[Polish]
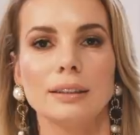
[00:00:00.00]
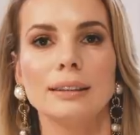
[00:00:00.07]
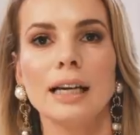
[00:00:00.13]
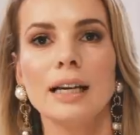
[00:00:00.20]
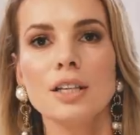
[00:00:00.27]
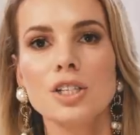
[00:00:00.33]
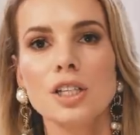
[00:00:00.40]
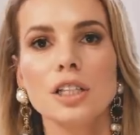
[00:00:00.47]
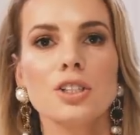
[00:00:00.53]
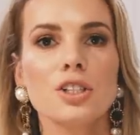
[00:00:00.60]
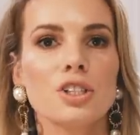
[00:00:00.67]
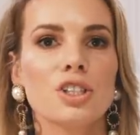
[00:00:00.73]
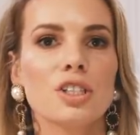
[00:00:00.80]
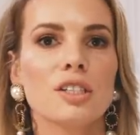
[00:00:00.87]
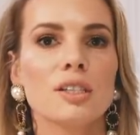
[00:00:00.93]
Należy
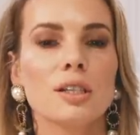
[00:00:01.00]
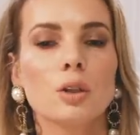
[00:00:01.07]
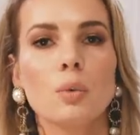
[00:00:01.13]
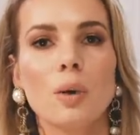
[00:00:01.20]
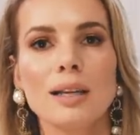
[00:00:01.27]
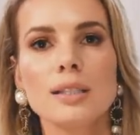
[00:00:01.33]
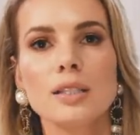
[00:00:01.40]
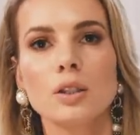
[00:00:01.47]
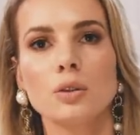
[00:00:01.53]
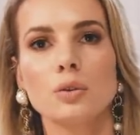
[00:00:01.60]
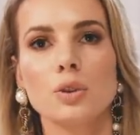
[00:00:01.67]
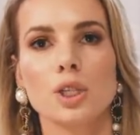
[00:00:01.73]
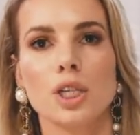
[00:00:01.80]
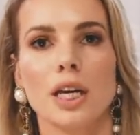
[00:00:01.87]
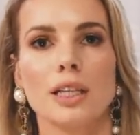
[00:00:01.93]
liczyć się z
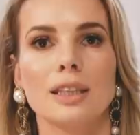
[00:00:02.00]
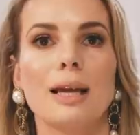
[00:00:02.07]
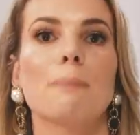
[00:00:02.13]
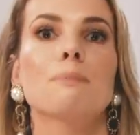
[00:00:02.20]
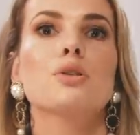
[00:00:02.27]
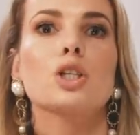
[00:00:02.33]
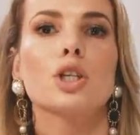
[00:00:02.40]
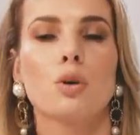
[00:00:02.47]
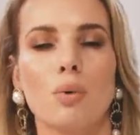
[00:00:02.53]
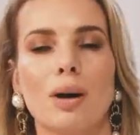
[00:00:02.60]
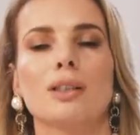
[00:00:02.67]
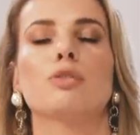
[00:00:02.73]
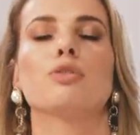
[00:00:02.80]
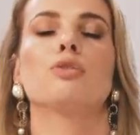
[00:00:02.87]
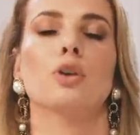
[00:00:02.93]
sytuacją, że na
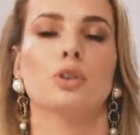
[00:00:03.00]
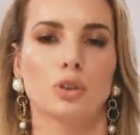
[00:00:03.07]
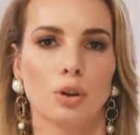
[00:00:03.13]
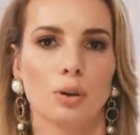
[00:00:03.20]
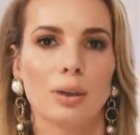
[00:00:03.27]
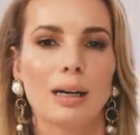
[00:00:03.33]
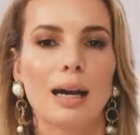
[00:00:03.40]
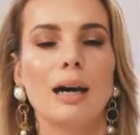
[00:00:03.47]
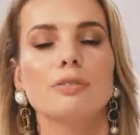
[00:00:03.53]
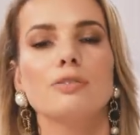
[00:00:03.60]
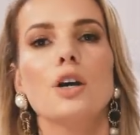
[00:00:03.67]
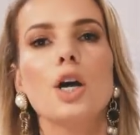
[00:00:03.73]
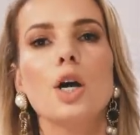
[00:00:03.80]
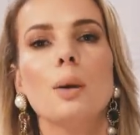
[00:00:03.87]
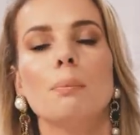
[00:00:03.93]
przykład
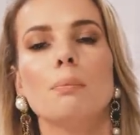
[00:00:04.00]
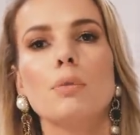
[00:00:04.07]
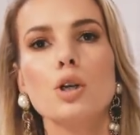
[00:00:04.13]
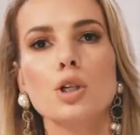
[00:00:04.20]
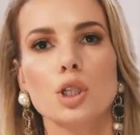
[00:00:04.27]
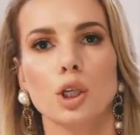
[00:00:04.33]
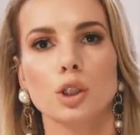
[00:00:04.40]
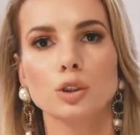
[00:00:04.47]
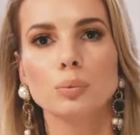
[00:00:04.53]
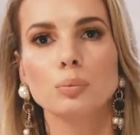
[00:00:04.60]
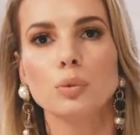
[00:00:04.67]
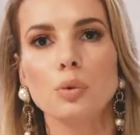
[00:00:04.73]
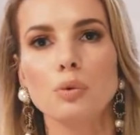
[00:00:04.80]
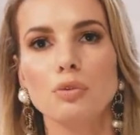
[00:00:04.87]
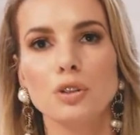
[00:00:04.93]
fotograf może
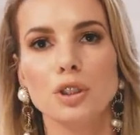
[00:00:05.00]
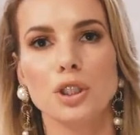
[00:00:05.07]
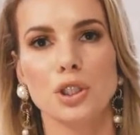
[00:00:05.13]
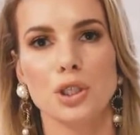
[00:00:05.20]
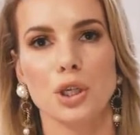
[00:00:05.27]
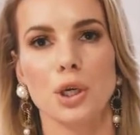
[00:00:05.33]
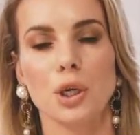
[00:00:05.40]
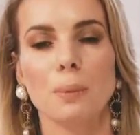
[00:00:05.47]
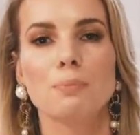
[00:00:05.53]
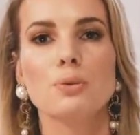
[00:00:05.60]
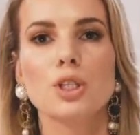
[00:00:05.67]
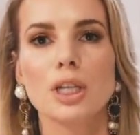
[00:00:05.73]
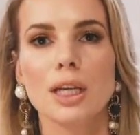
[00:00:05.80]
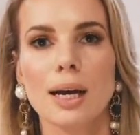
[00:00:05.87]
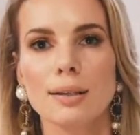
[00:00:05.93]
odmówić e,
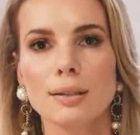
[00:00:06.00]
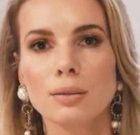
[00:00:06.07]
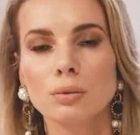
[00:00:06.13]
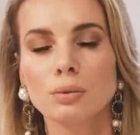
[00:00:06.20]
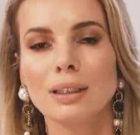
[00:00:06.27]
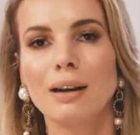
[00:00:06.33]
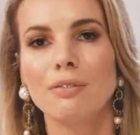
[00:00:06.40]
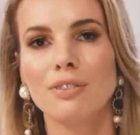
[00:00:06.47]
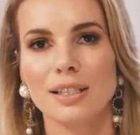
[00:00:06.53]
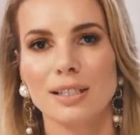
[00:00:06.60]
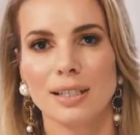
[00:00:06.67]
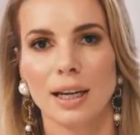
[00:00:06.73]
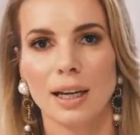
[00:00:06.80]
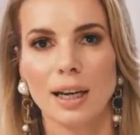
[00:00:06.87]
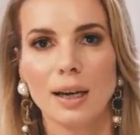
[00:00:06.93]
przyjazdu na
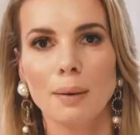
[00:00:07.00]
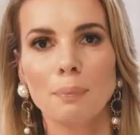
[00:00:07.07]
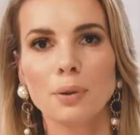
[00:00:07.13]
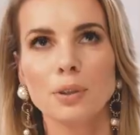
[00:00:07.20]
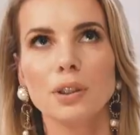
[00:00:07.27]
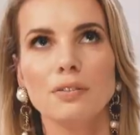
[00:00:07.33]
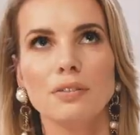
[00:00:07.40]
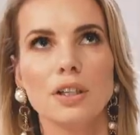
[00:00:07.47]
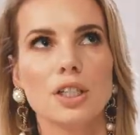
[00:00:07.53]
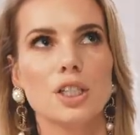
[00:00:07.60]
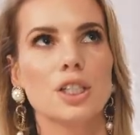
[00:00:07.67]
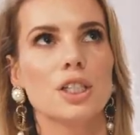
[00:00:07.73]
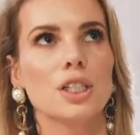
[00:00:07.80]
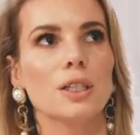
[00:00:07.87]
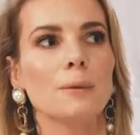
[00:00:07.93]
wesele,
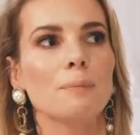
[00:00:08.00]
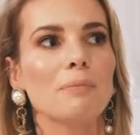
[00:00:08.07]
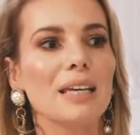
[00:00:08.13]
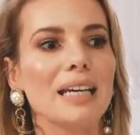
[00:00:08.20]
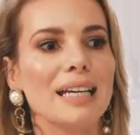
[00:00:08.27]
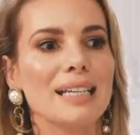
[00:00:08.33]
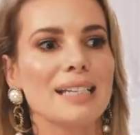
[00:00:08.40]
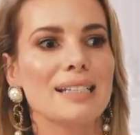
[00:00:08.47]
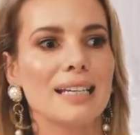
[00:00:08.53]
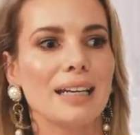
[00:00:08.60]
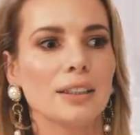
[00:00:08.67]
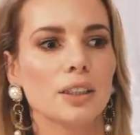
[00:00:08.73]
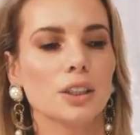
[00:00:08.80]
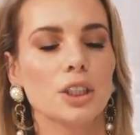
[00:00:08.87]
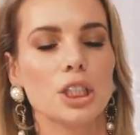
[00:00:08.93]
ponieważ e,
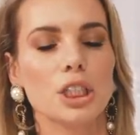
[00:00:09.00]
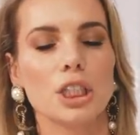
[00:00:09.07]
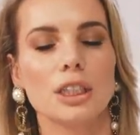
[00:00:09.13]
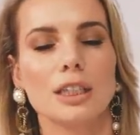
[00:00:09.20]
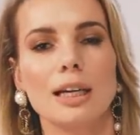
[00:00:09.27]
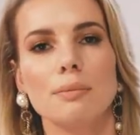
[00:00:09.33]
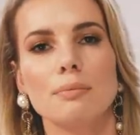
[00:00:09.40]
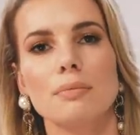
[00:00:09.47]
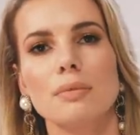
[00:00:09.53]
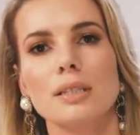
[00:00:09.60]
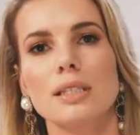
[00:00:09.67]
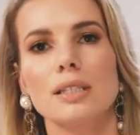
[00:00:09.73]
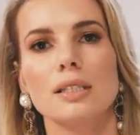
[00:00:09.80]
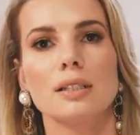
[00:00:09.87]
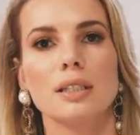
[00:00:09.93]
zetknie się tam
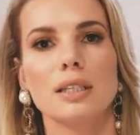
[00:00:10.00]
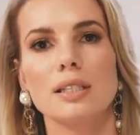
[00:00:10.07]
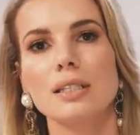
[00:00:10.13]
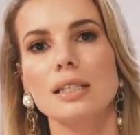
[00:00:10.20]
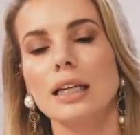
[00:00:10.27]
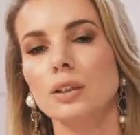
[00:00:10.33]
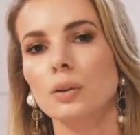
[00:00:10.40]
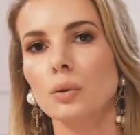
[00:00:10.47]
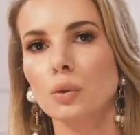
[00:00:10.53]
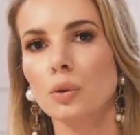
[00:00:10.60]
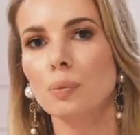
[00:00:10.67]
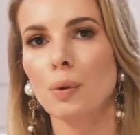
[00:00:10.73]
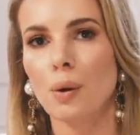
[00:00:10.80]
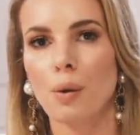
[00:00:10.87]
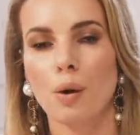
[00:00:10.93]
z nieznaną
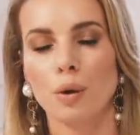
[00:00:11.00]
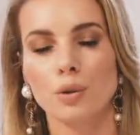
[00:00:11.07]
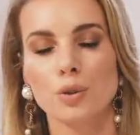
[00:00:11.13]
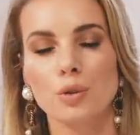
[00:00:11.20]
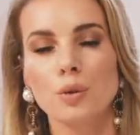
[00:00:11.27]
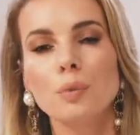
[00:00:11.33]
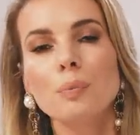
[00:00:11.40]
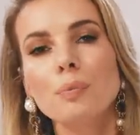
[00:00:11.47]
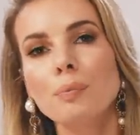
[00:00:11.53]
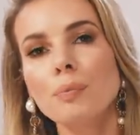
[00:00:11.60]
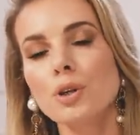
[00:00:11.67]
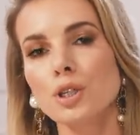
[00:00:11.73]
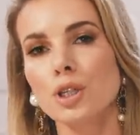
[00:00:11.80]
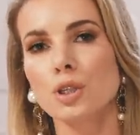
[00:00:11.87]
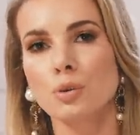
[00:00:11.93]
grupą osób,
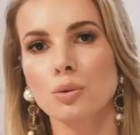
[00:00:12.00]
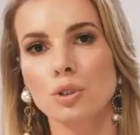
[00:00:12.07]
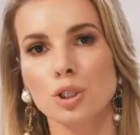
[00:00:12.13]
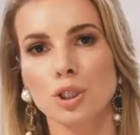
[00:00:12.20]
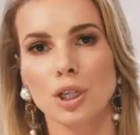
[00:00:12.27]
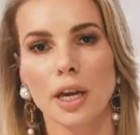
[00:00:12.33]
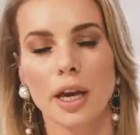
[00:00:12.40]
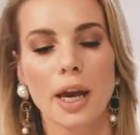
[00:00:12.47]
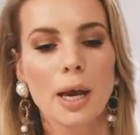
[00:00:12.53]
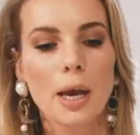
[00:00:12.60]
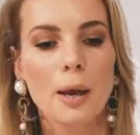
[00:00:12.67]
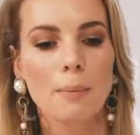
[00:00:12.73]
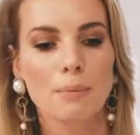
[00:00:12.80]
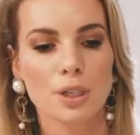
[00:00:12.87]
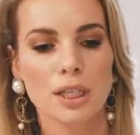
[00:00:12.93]
może czuć się
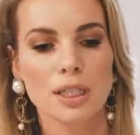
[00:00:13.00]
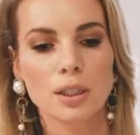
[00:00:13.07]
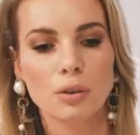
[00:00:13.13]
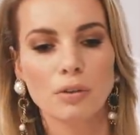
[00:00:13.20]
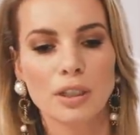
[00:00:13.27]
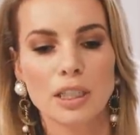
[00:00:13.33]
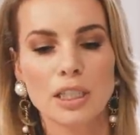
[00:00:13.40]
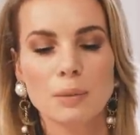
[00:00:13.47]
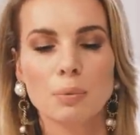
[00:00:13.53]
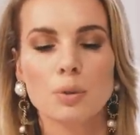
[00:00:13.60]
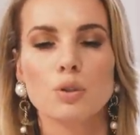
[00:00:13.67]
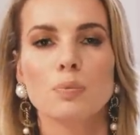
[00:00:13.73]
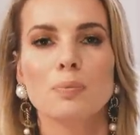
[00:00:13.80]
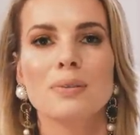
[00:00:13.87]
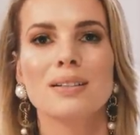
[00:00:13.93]
przez to w jakiś
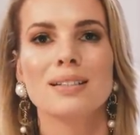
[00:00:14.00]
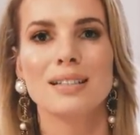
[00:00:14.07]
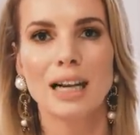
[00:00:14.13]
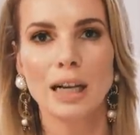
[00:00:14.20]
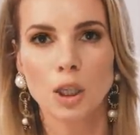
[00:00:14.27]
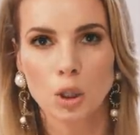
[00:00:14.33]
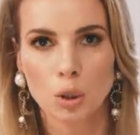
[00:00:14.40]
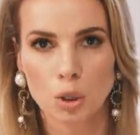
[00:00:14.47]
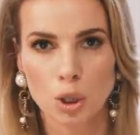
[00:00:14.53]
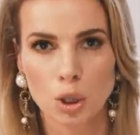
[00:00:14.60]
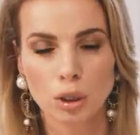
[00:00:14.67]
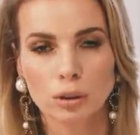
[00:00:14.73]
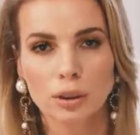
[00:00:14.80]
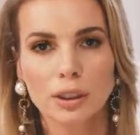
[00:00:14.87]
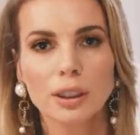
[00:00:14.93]
sposób
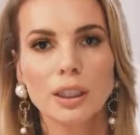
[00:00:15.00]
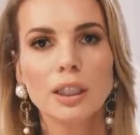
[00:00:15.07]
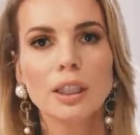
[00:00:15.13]
zagrożony